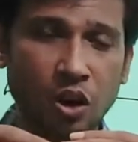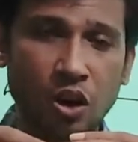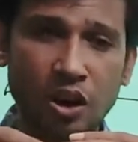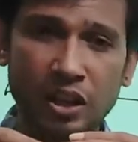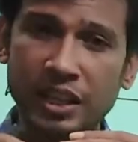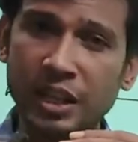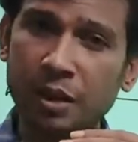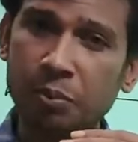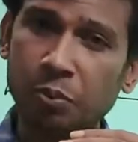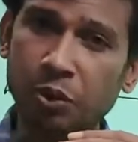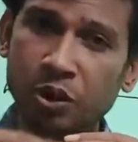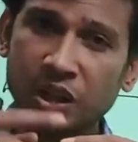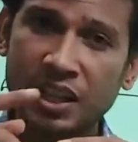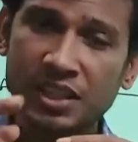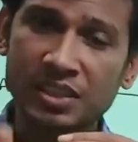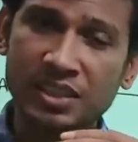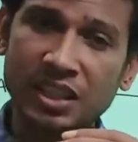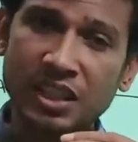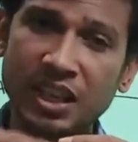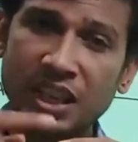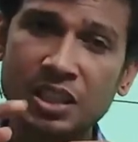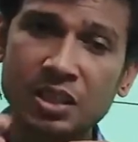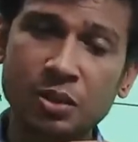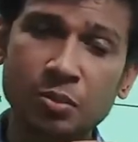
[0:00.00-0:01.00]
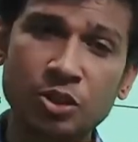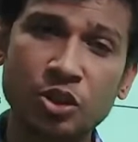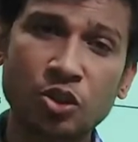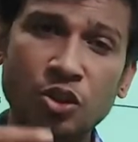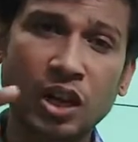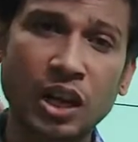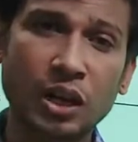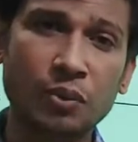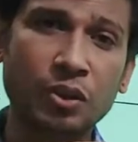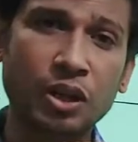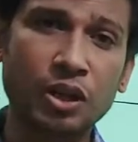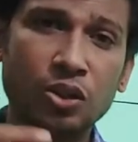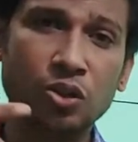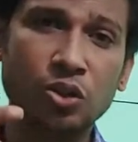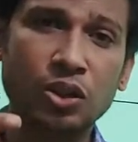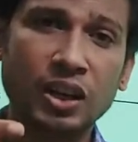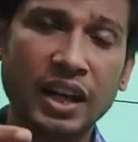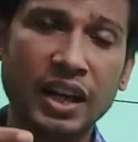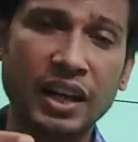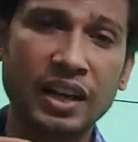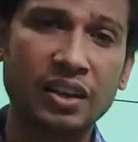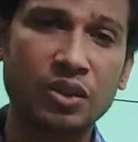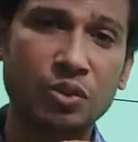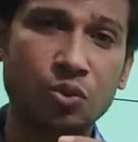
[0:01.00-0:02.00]
और ये पोटेंशियल एनर्जी में जो कन्वर्ट हो
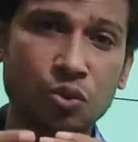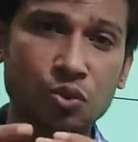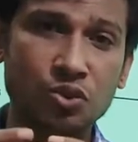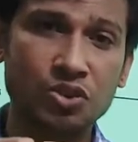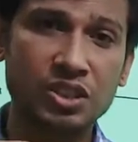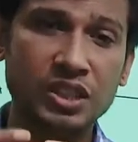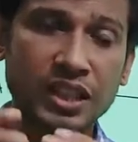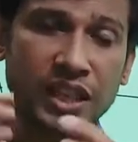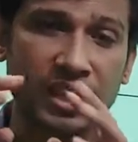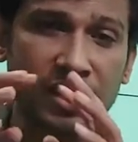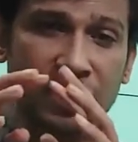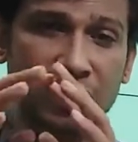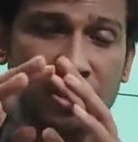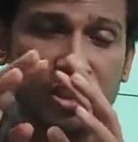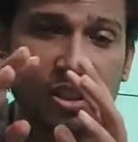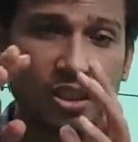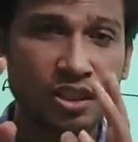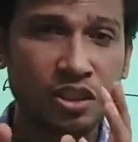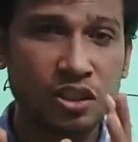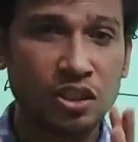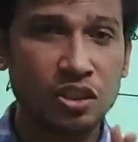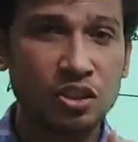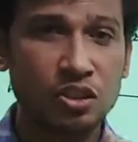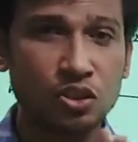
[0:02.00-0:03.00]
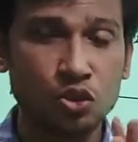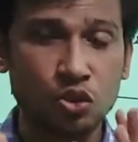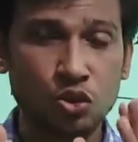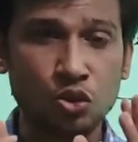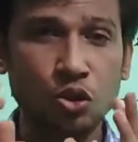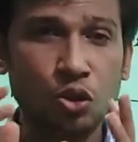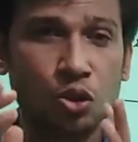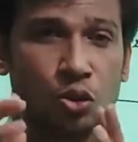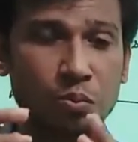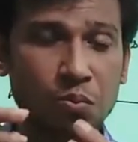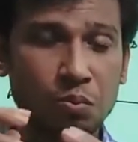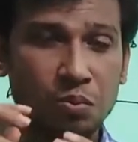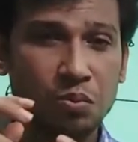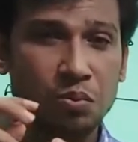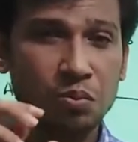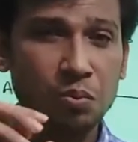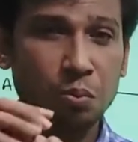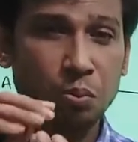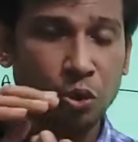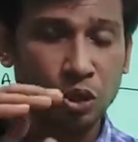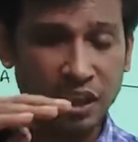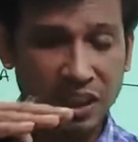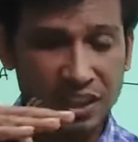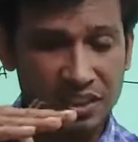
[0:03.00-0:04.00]
रहा है उससे जो
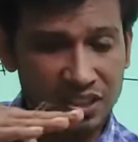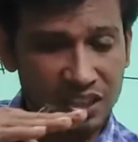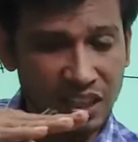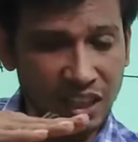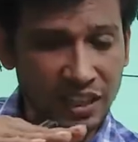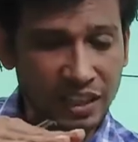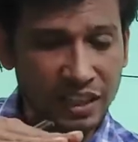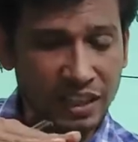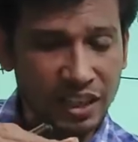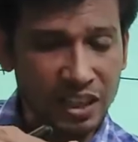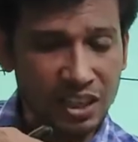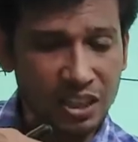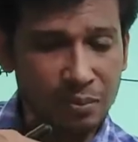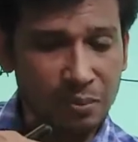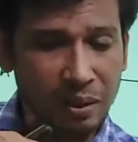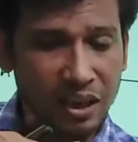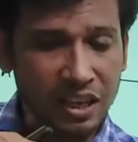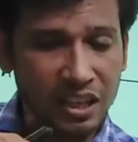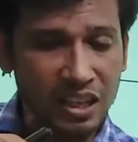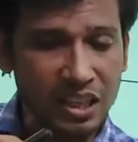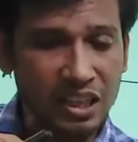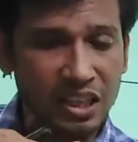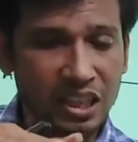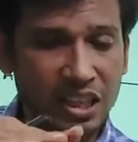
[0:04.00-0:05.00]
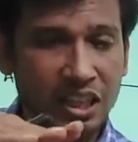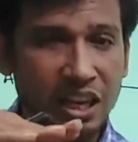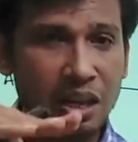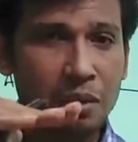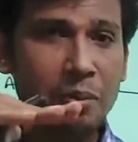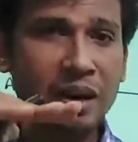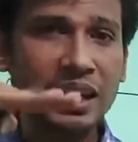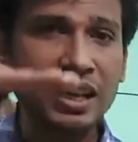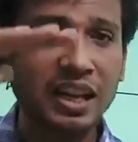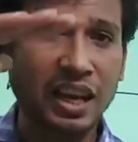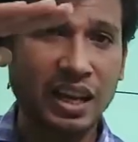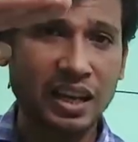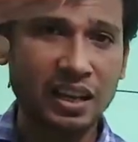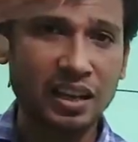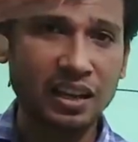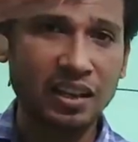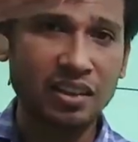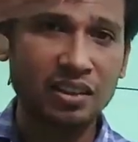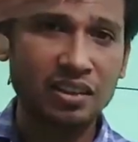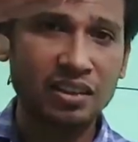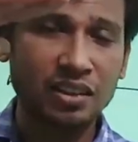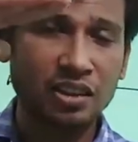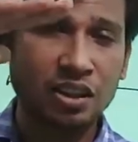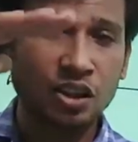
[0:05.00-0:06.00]
पोटेंशियल एनर्जी में इंक्रीमेंट
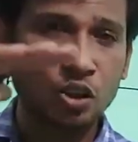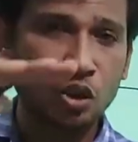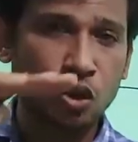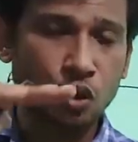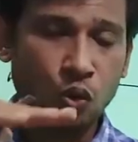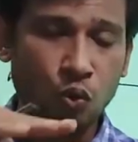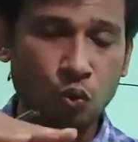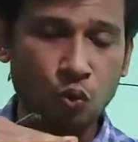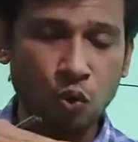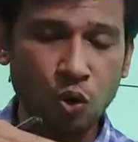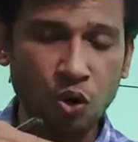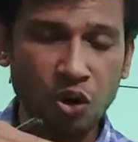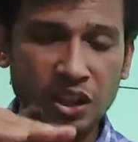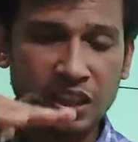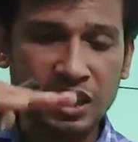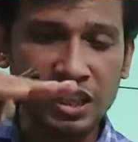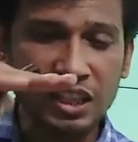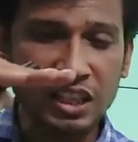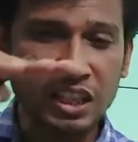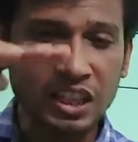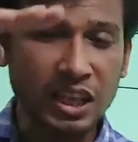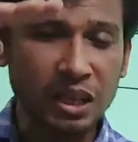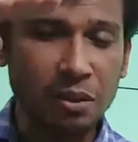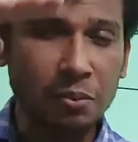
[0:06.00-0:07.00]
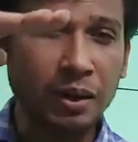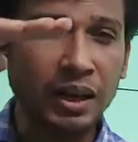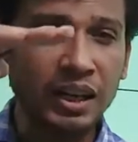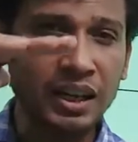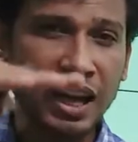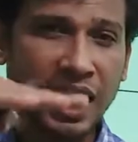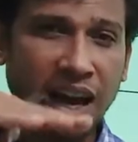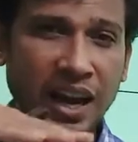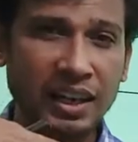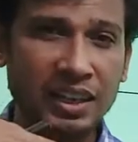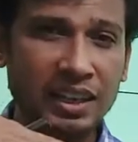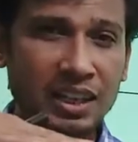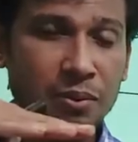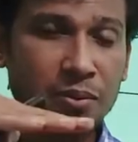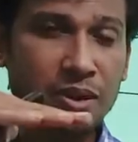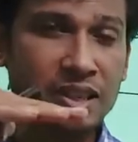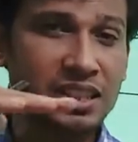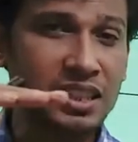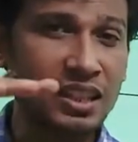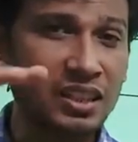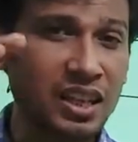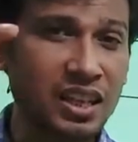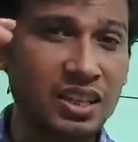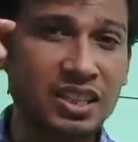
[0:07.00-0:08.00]
आएगा वो इंक्रीमेंट
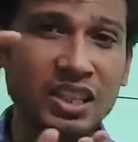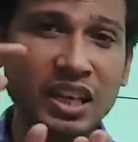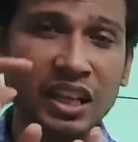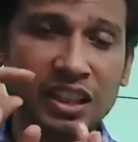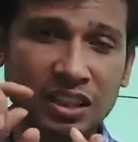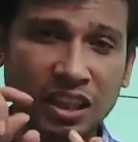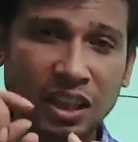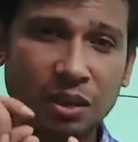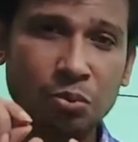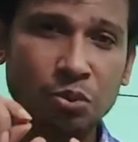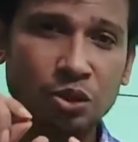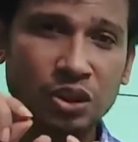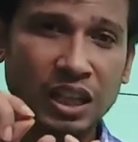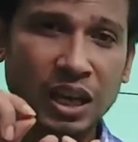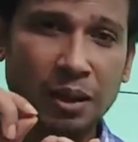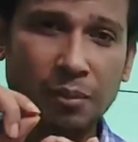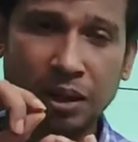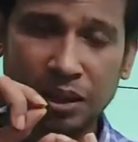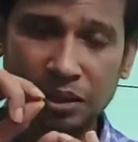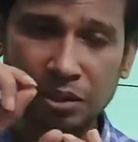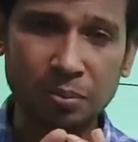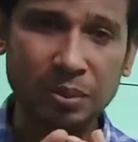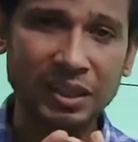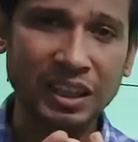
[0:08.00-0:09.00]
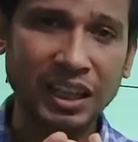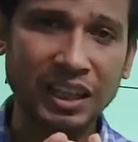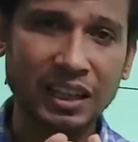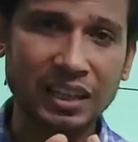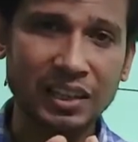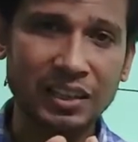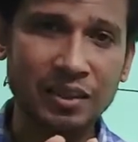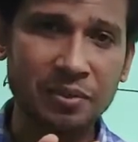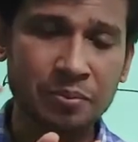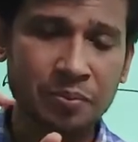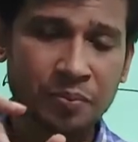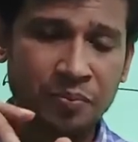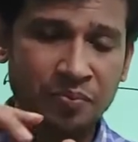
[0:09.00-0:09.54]
एक्टिवेशन एनर्जी एक टर्म होता है बाद में बताएंगे